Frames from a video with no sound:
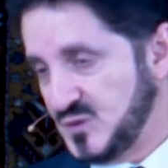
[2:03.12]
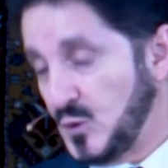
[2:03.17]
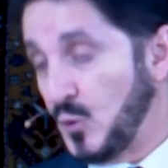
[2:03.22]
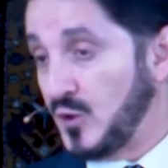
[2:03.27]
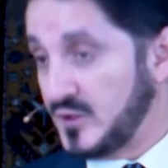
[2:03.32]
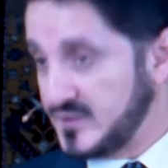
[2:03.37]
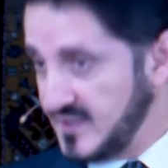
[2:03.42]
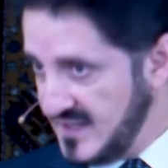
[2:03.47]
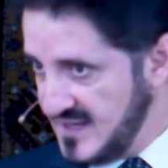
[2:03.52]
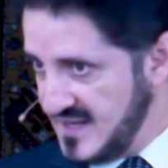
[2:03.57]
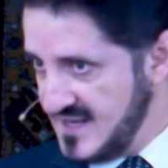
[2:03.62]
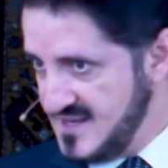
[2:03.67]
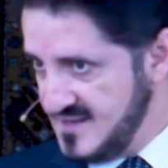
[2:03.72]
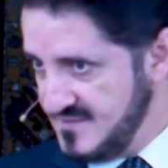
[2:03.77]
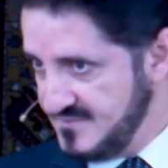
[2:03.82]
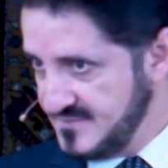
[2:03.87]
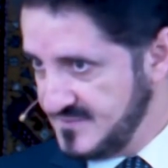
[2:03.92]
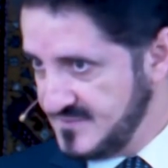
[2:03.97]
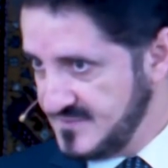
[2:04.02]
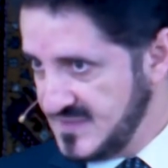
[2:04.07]
تعرض علي
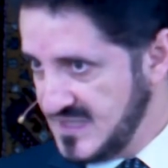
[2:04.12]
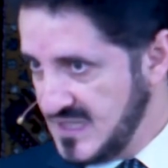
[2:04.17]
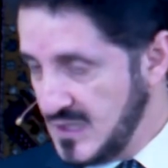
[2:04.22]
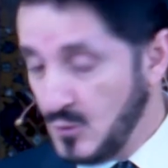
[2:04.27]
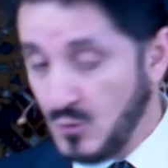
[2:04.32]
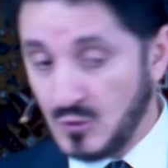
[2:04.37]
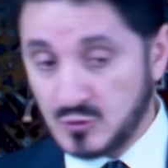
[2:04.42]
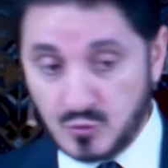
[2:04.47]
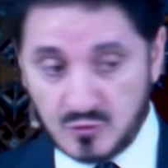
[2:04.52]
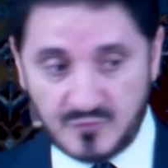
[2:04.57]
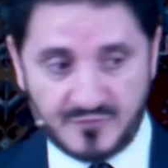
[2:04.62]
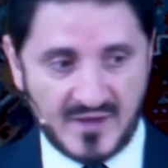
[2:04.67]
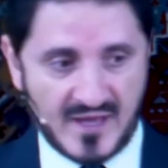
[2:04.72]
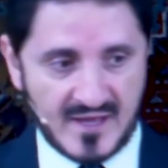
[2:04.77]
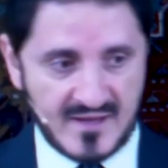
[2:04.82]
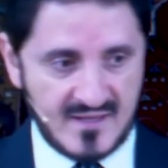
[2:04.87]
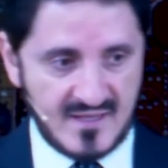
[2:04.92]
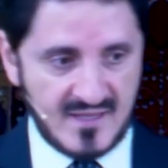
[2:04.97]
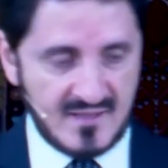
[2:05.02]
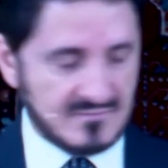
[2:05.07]

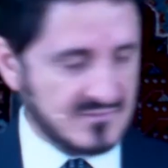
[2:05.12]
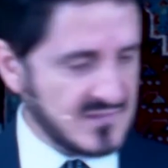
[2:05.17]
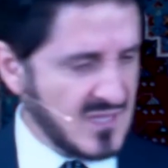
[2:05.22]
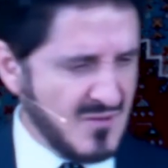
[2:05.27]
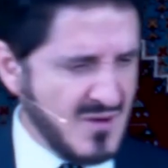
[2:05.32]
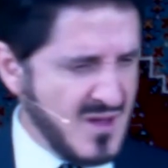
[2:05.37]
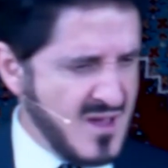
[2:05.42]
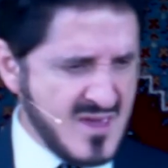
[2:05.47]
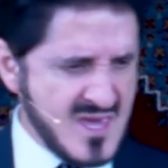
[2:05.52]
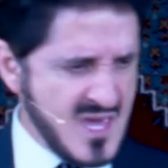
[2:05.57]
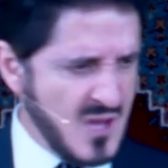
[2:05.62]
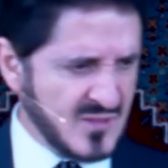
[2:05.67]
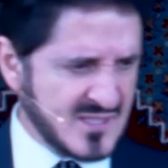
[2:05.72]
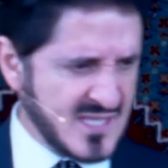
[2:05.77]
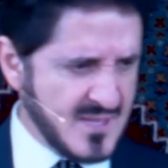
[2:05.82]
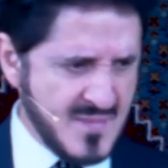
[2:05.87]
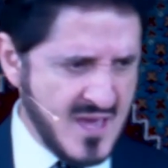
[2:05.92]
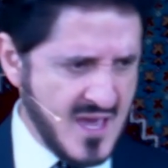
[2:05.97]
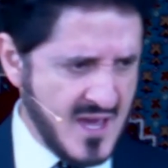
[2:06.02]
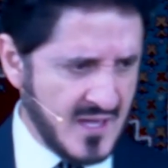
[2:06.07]
وتدفع لي طواعية
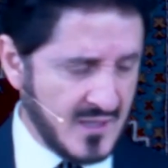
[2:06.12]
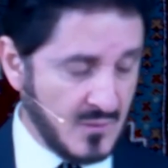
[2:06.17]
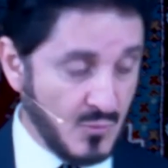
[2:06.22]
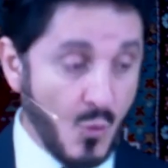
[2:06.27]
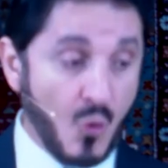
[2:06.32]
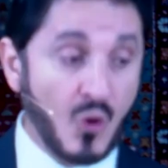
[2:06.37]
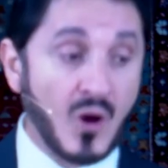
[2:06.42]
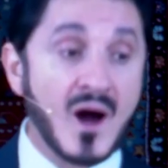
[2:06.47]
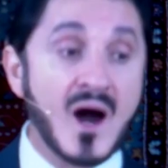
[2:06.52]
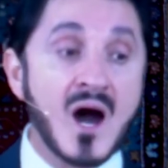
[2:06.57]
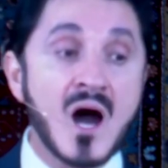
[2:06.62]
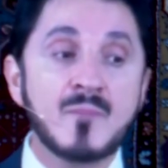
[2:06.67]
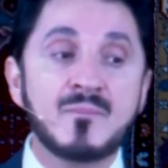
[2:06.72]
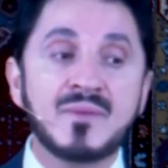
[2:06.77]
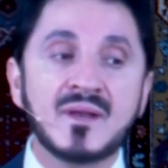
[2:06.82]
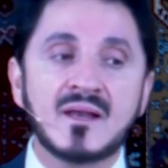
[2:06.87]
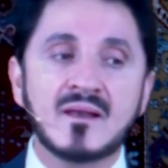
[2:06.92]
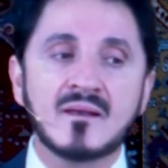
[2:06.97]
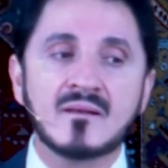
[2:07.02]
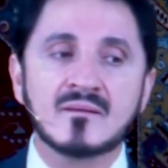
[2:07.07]
وسماحا
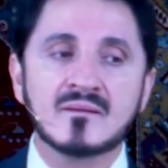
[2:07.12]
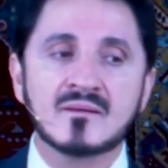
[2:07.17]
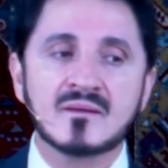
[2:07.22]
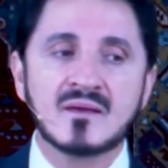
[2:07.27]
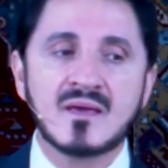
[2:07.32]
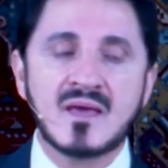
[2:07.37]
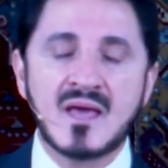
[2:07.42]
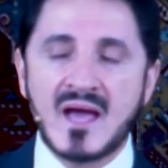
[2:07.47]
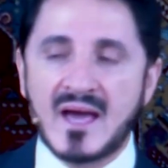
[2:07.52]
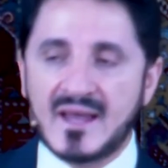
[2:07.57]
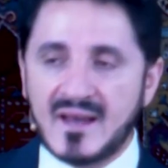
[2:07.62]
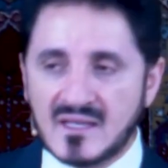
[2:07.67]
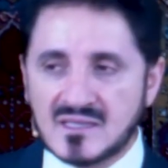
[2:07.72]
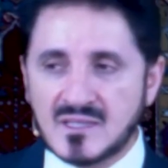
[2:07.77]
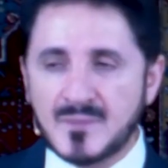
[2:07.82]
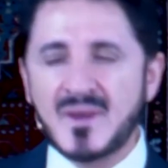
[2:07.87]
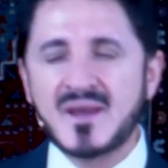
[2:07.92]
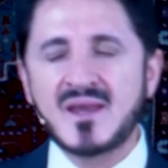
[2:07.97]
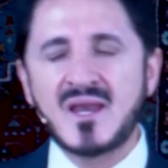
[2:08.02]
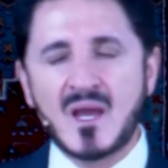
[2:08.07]
مقابل أن
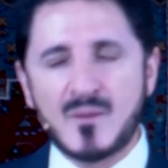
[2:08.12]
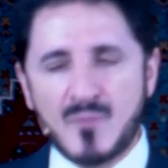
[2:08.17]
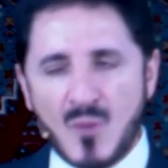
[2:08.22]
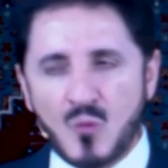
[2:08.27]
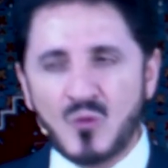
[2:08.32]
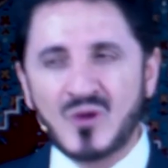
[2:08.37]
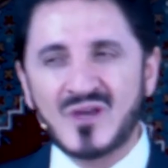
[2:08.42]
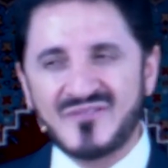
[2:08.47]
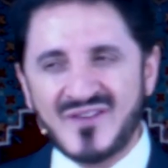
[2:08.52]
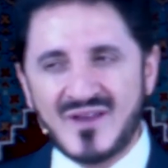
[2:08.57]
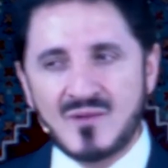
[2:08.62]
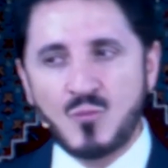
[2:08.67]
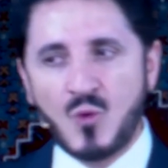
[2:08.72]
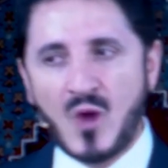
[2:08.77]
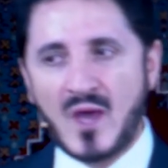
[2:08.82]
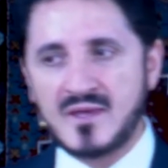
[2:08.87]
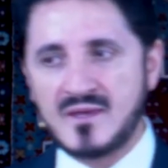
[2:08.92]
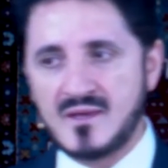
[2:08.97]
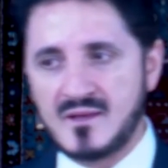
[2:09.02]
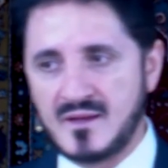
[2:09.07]
أتبنى موقفا
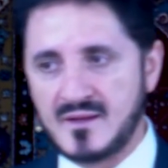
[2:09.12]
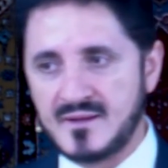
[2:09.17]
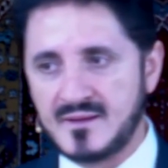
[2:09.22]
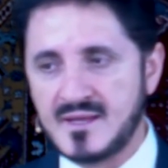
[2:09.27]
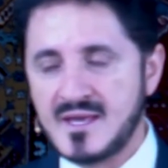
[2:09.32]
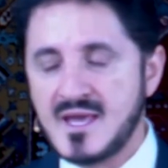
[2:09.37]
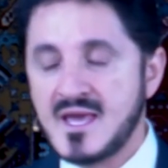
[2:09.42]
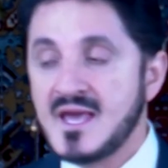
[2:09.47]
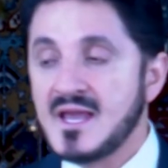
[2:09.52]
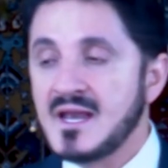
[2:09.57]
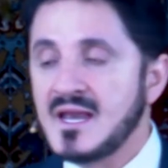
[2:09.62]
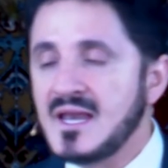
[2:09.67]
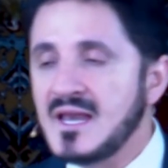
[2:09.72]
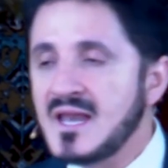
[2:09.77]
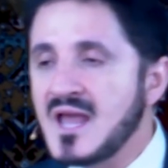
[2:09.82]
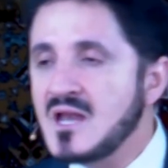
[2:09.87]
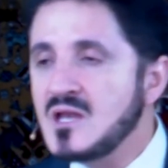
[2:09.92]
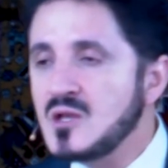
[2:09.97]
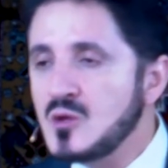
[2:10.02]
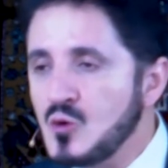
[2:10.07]
معينا
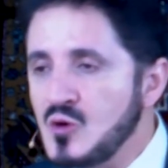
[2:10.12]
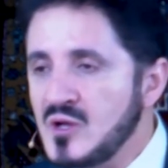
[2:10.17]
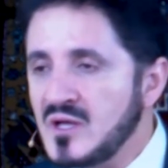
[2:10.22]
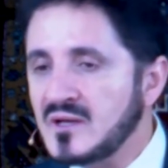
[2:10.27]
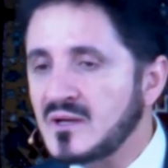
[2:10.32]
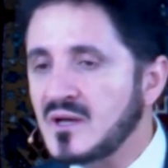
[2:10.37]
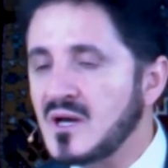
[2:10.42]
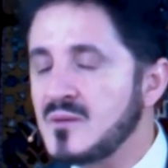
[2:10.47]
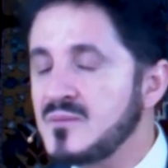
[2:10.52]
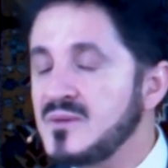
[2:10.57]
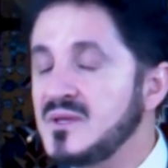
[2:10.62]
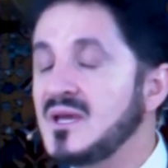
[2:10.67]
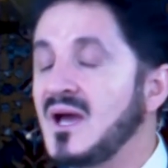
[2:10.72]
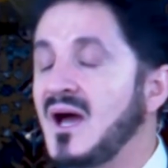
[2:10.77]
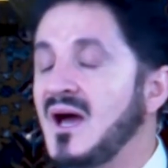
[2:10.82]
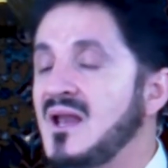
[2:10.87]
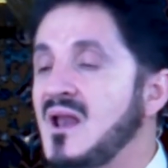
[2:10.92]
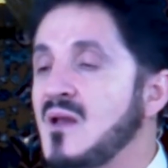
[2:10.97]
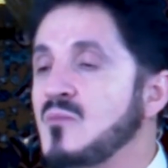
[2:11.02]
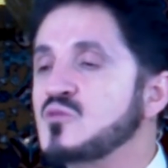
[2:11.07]
لن يلحق بي
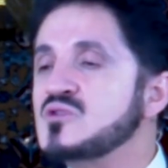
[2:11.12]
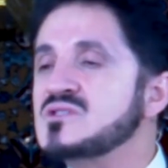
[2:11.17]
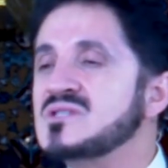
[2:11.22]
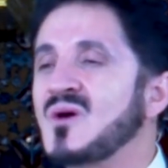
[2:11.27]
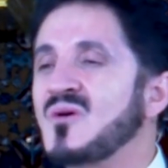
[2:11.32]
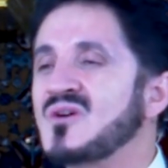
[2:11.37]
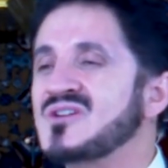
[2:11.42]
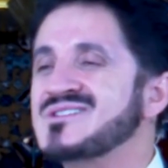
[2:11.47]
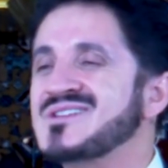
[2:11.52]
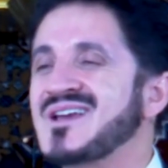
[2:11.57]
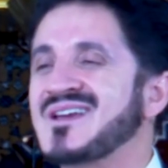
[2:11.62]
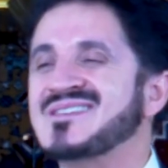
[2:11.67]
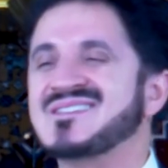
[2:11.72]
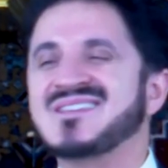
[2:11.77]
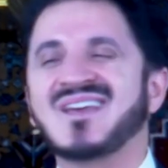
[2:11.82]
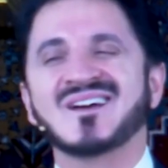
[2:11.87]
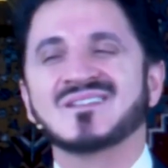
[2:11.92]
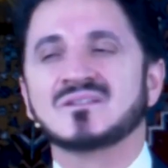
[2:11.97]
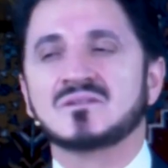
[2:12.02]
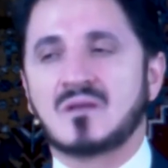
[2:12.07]
على المستوى
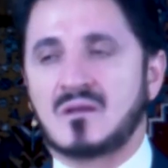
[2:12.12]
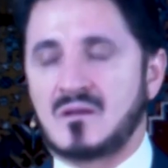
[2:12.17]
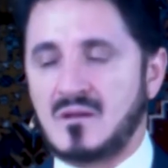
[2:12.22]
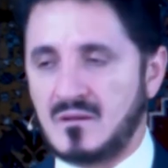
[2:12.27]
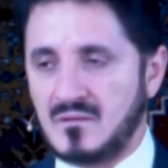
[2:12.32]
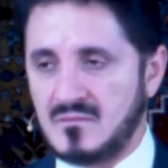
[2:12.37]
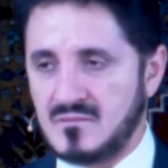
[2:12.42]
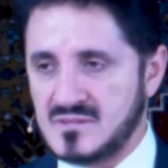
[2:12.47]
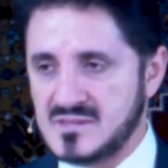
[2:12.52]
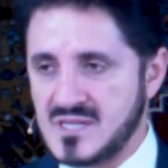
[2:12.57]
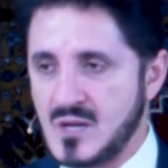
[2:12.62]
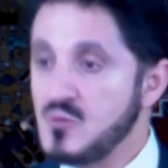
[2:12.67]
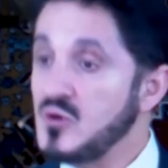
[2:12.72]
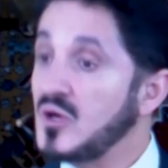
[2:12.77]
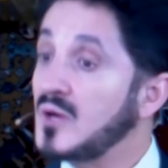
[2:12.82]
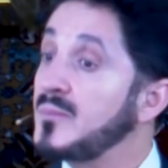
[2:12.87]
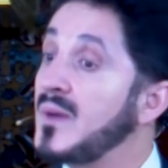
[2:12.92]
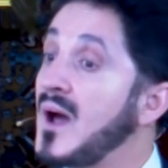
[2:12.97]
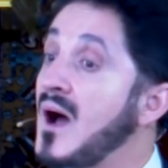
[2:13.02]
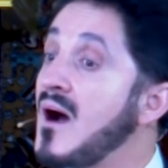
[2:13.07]
الشخصي الضرر
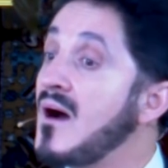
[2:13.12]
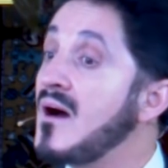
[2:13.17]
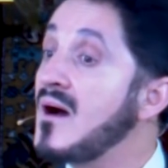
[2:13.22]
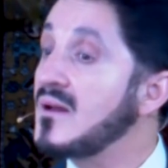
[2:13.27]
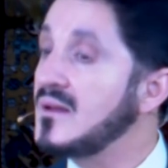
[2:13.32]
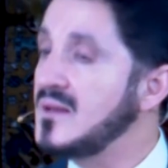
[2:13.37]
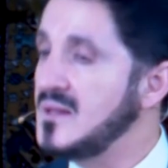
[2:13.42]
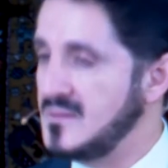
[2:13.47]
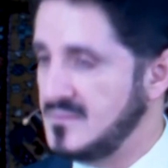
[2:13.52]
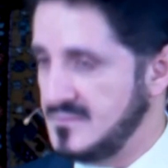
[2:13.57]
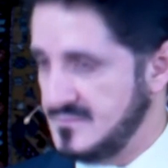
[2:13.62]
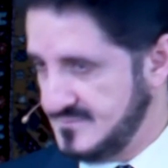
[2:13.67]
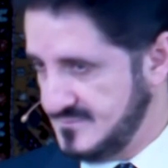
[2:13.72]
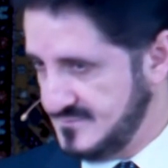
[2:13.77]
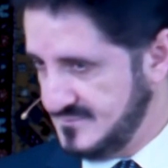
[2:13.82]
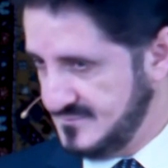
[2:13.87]
سيلحق بآخرين